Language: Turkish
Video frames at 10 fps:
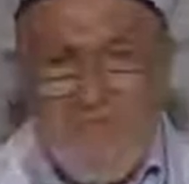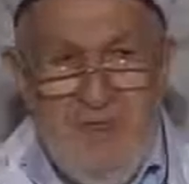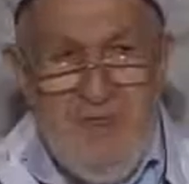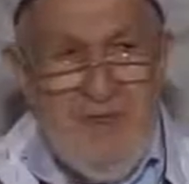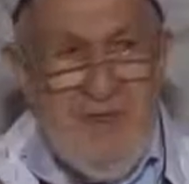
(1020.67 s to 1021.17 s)

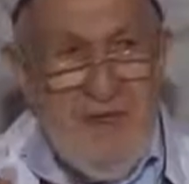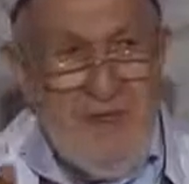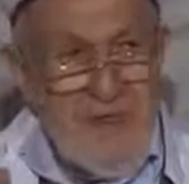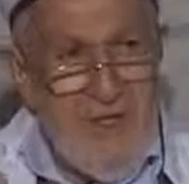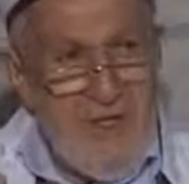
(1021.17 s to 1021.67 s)
bin
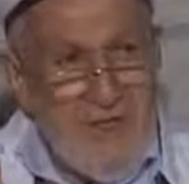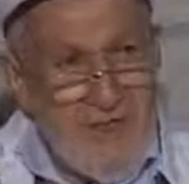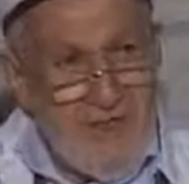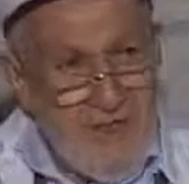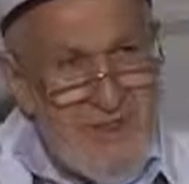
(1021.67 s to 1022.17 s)
aydan
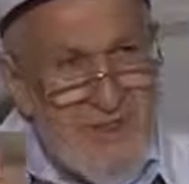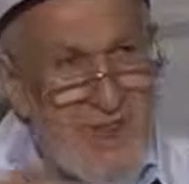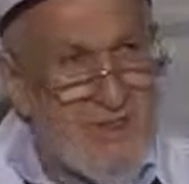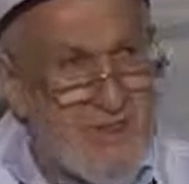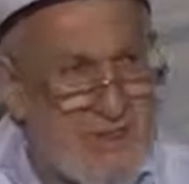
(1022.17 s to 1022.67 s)
hayırlı iş
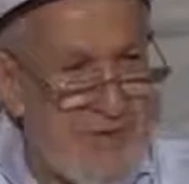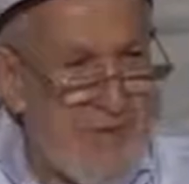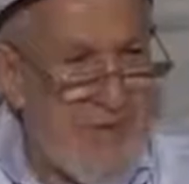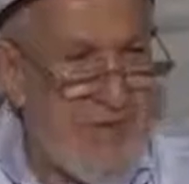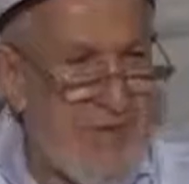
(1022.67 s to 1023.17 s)
yapmış oluyor.